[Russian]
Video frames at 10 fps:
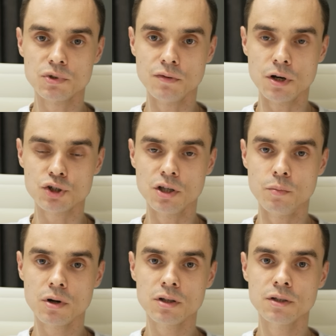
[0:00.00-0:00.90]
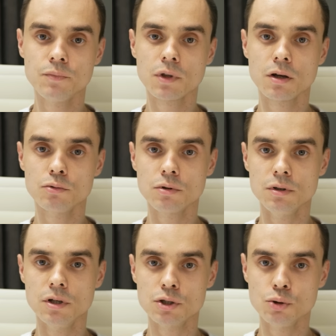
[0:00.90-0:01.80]
сварочные аппараты,
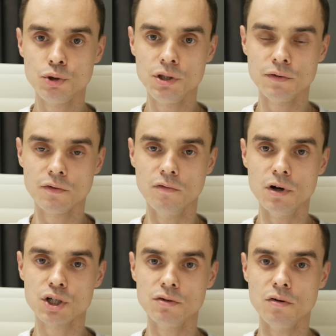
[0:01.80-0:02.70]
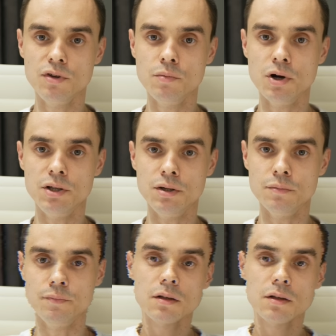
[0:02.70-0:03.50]
которые достойны вашего внимания.